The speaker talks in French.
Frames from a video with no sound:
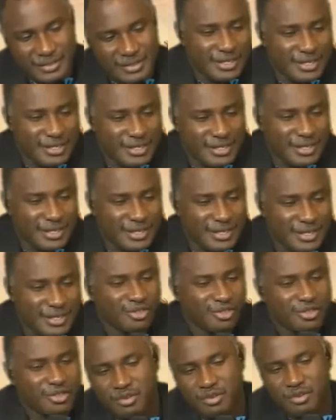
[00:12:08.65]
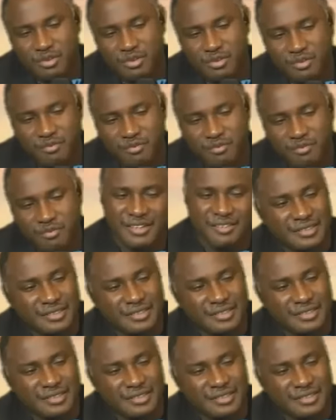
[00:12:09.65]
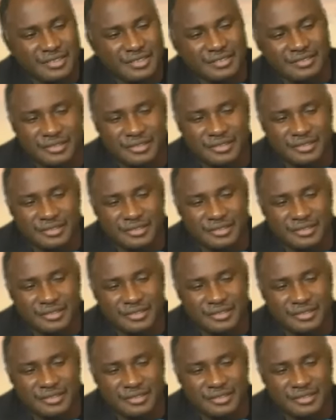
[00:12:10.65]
Il y a des grandes choses qui vont se faire, c'est vrai,